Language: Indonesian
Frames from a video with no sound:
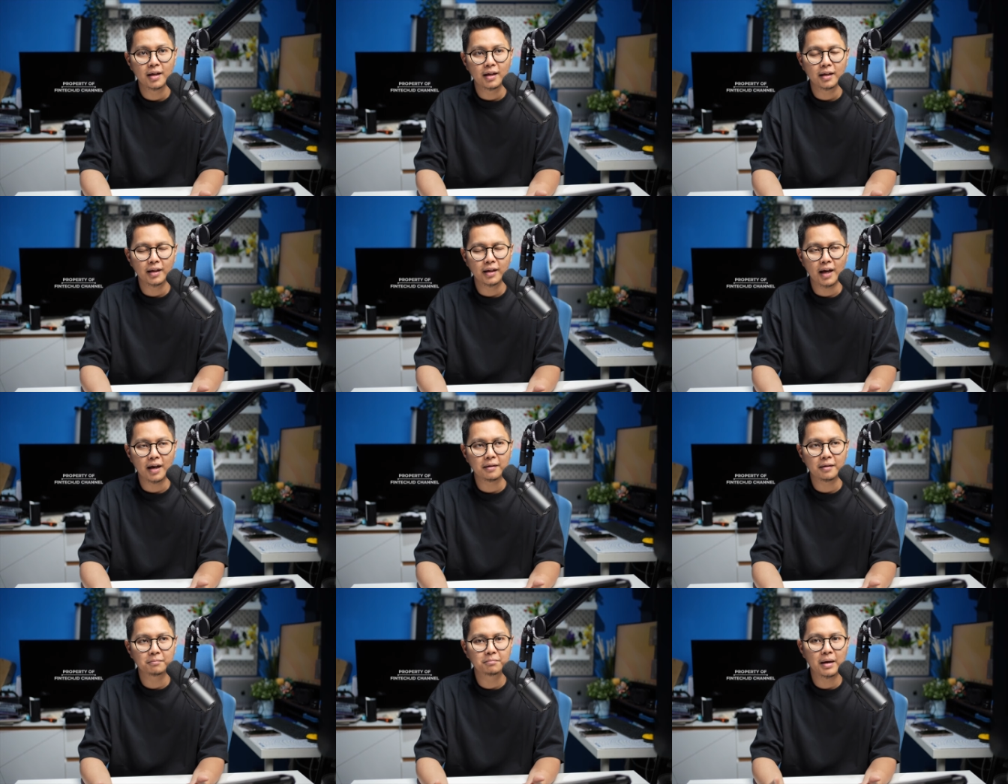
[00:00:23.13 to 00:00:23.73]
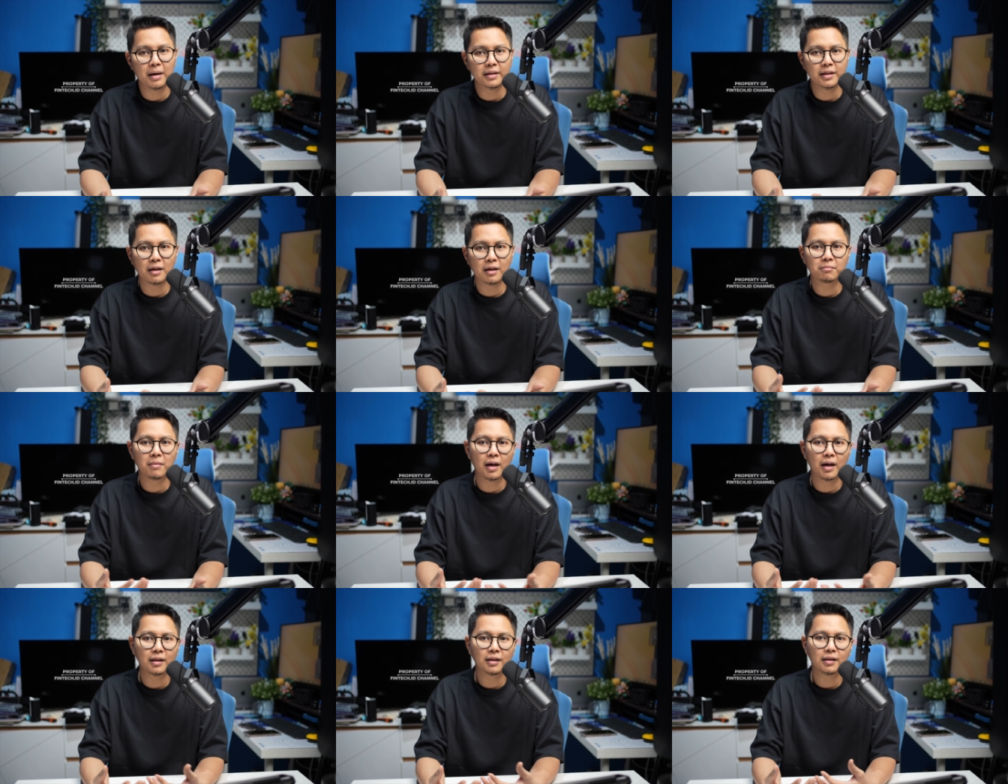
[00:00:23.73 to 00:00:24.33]
yang banyak
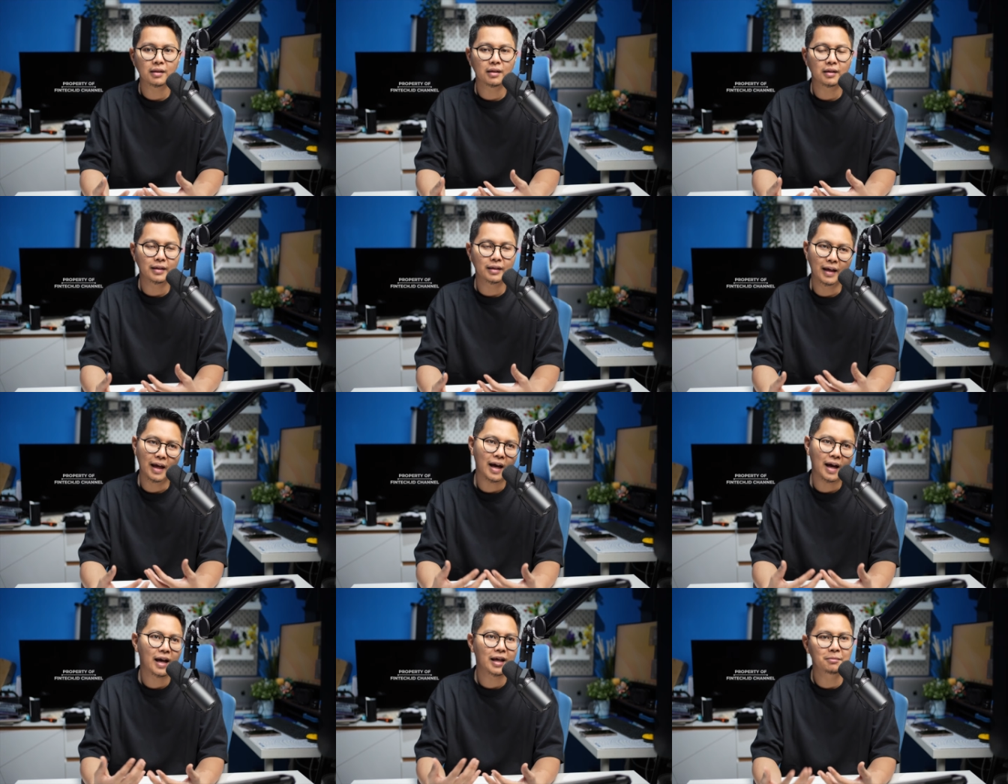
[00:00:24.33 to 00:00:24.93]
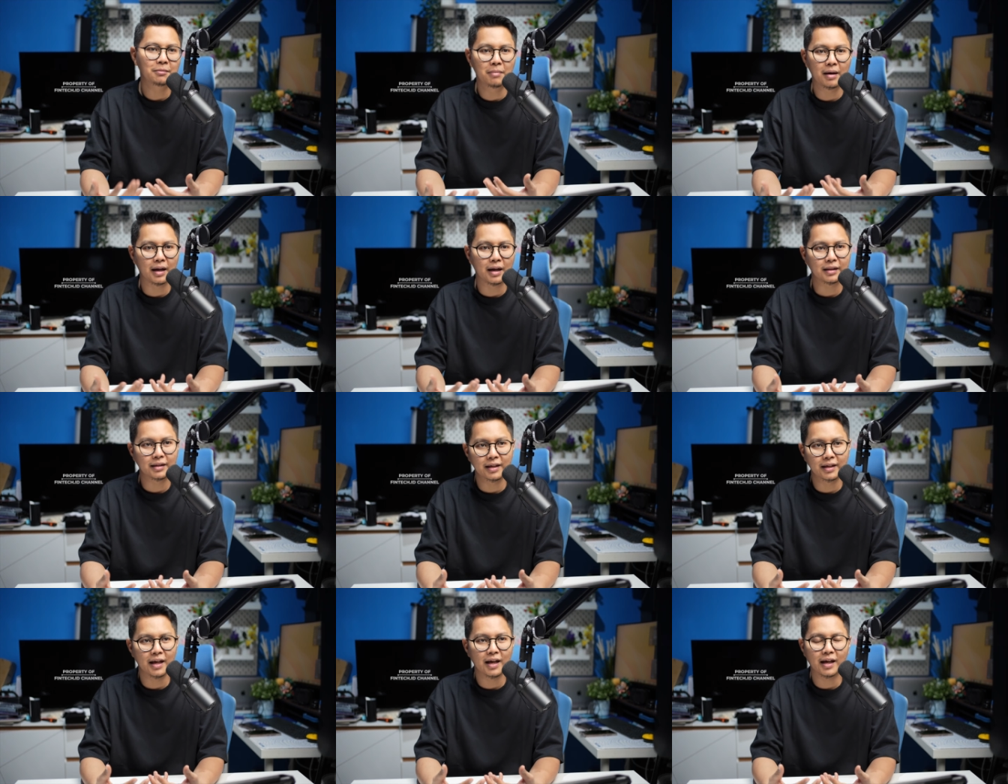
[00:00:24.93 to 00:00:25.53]
banget ya
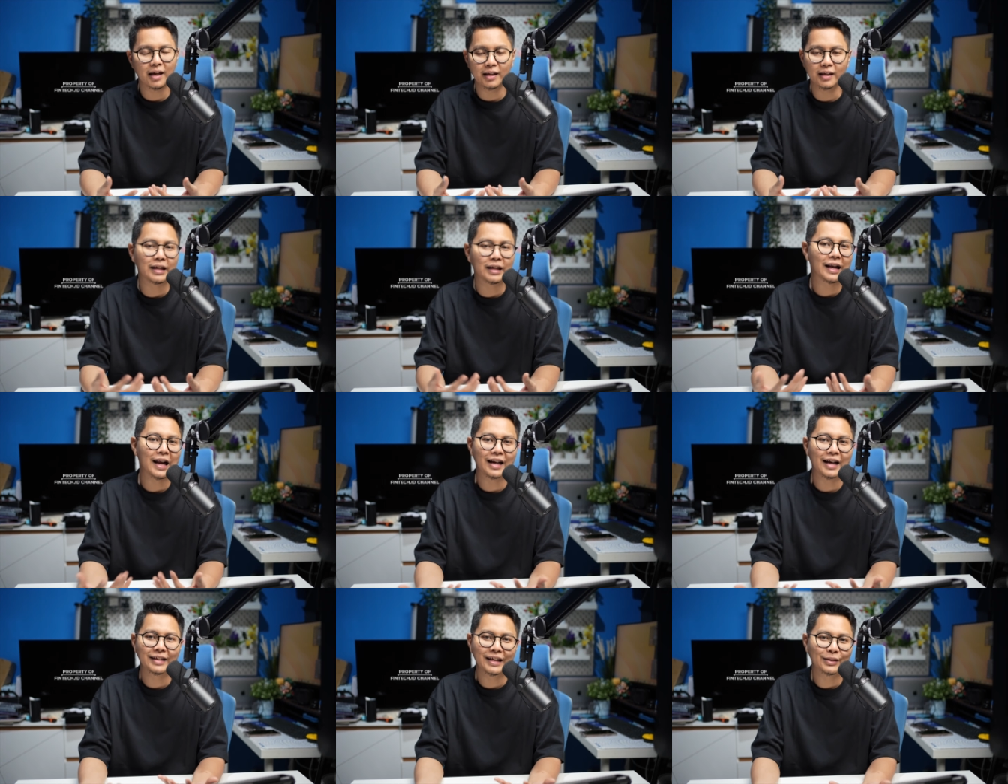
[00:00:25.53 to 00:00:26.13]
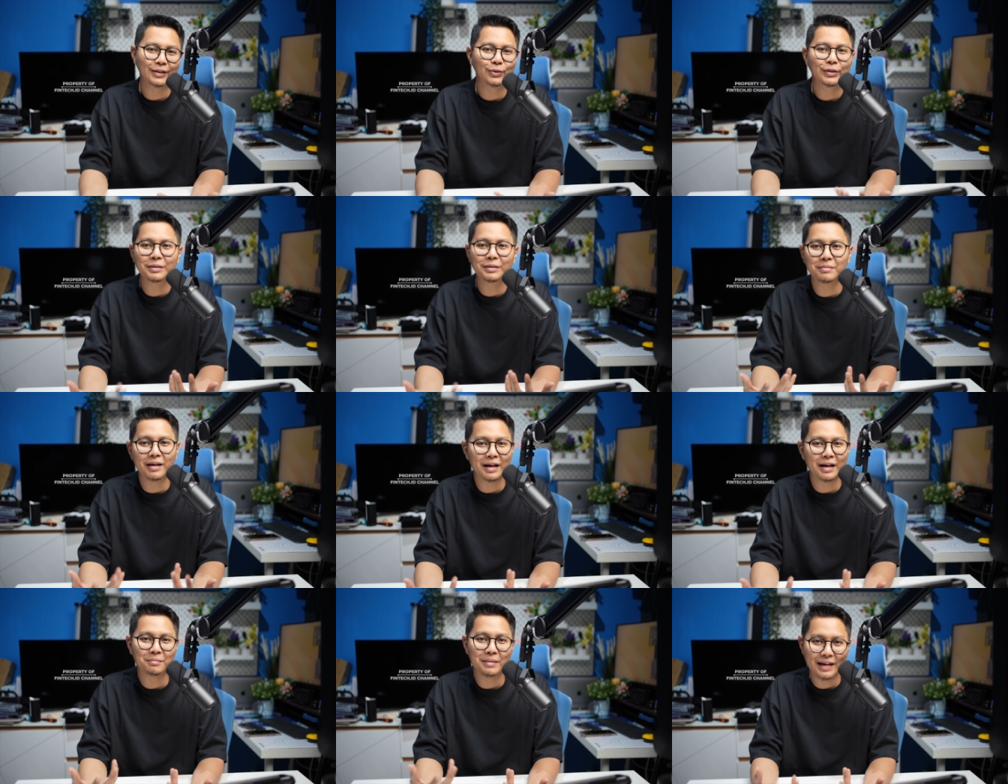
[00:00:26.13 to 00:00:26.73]
ibaratnya iklannya itu di
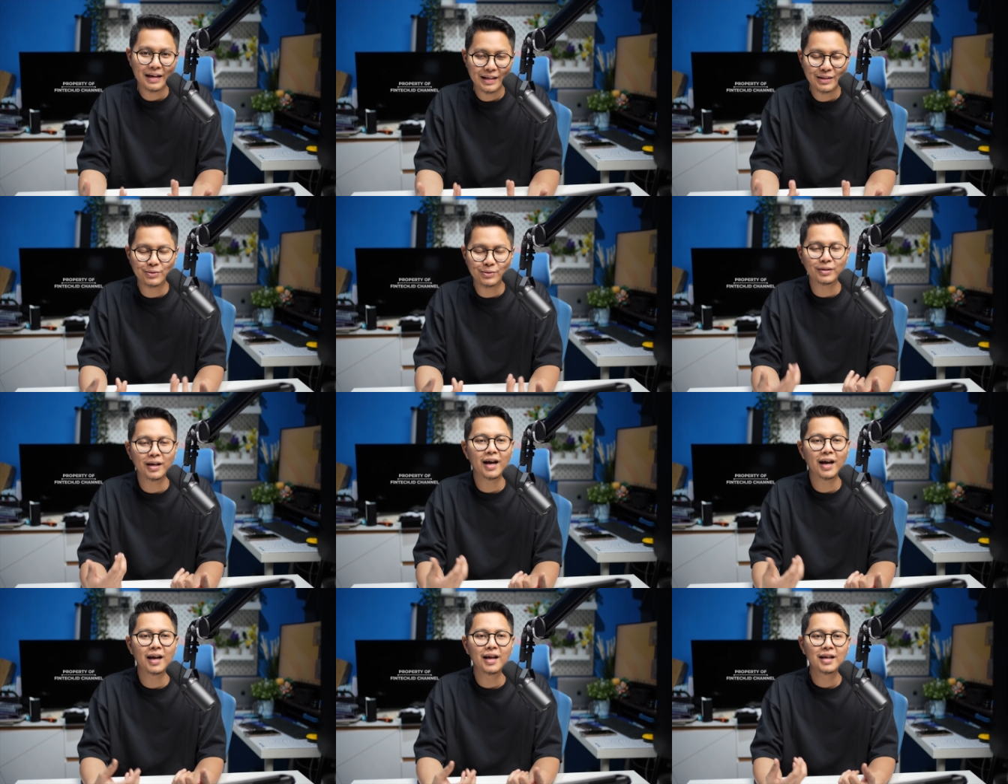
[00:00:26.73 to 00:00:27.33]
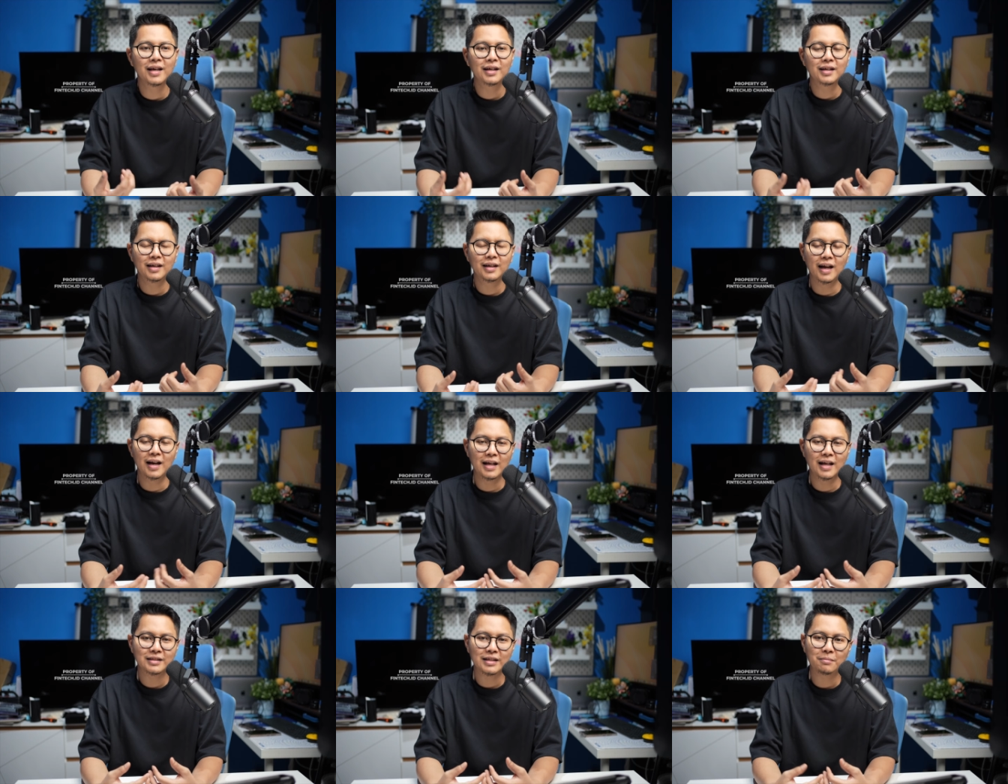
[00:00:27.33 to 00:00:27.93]
mana-mana juga
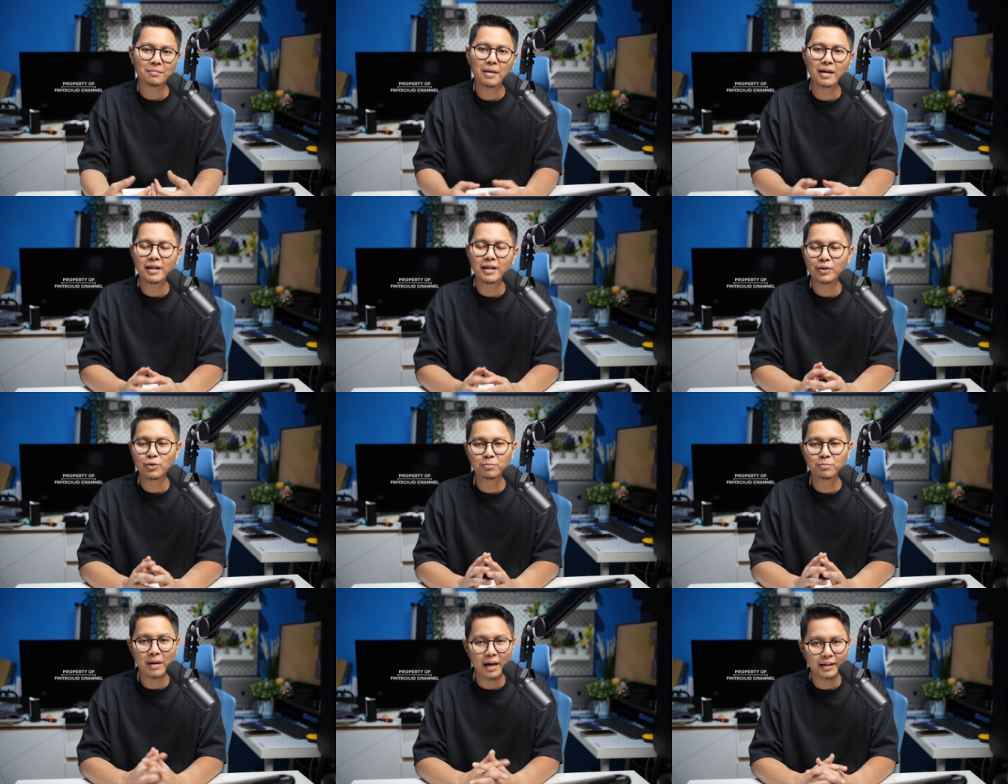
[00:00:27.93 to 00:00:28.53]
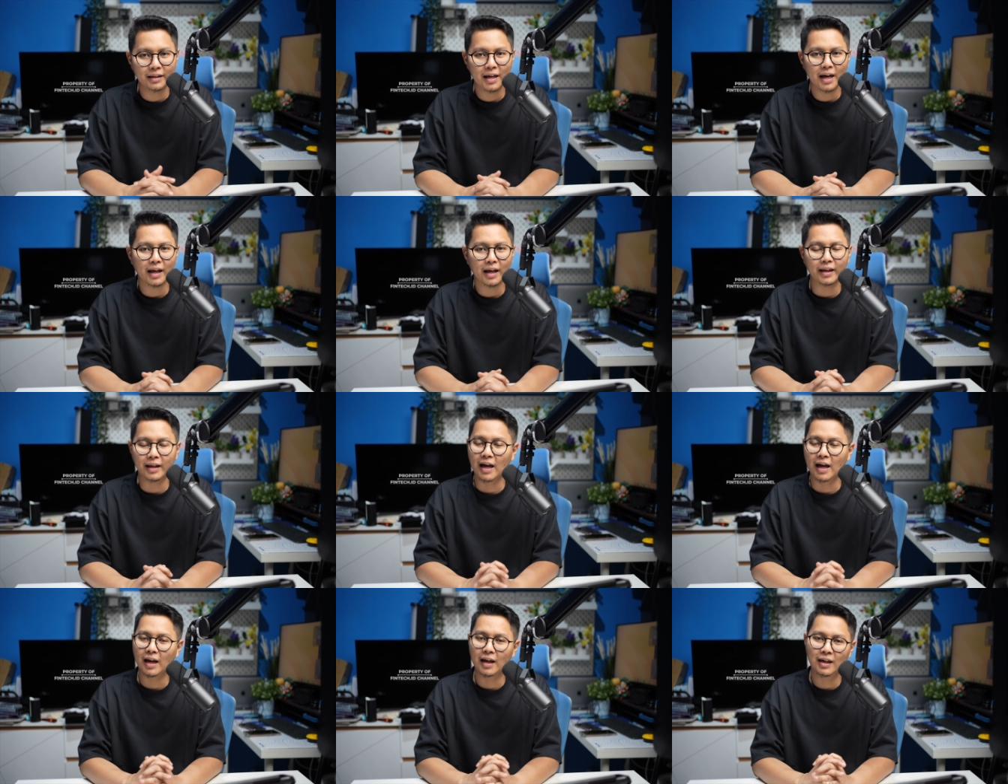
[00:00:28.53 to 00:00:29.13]
dan nasabahnya itu banyak
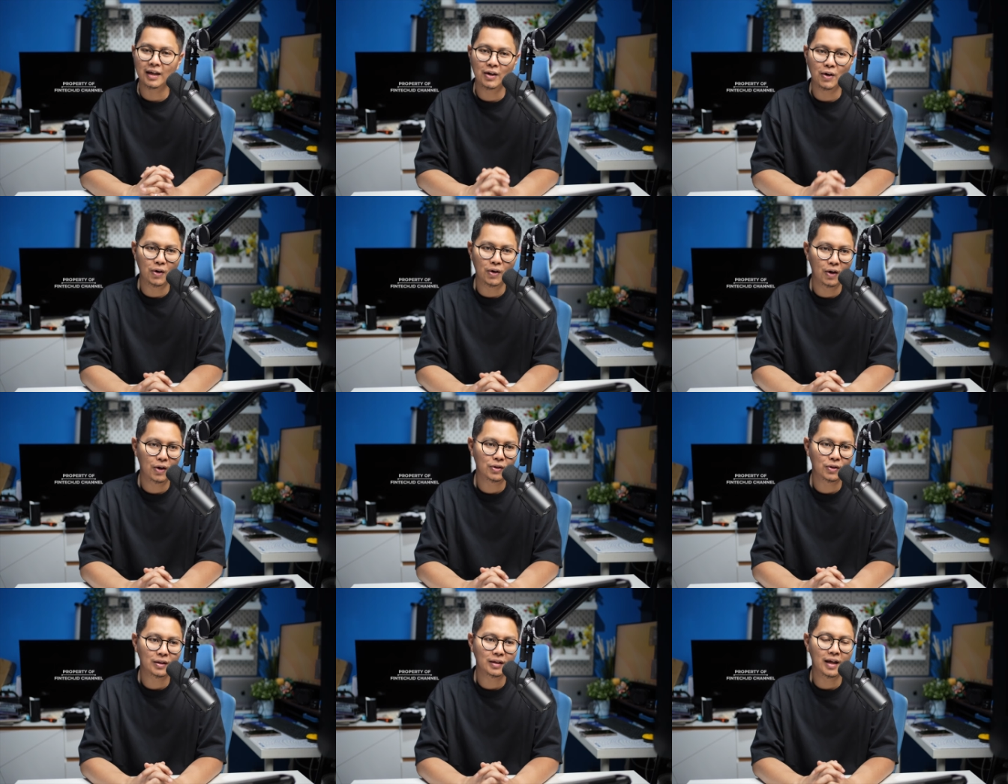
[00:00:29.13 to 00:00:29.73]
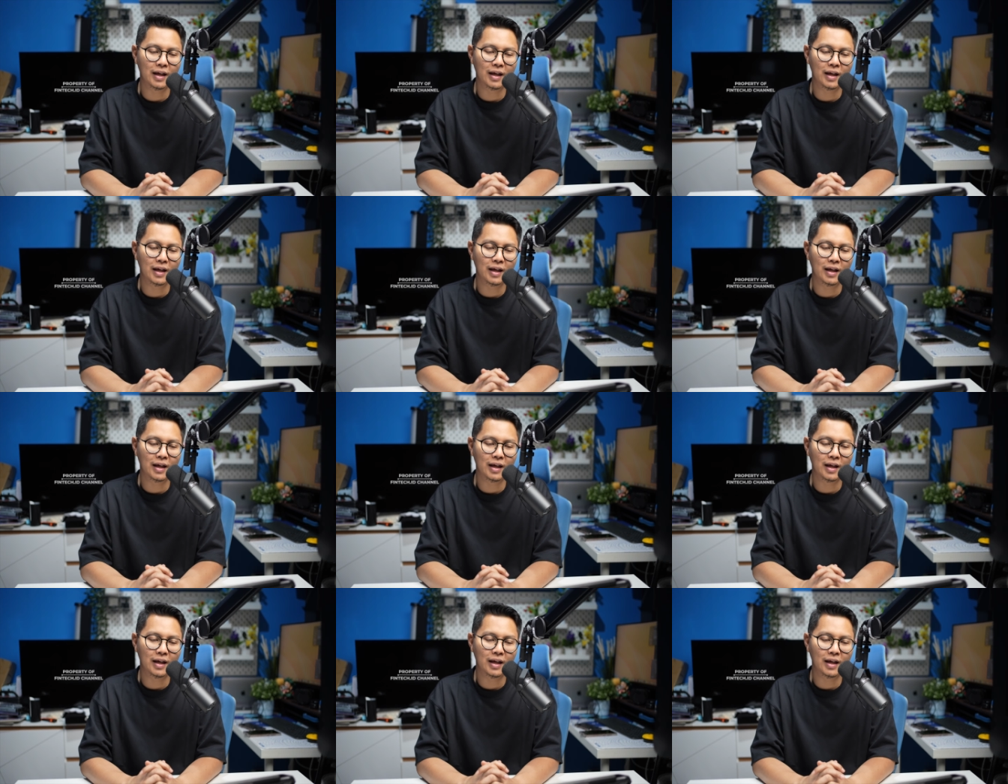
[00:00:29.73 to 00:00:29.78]
yang ngedownload,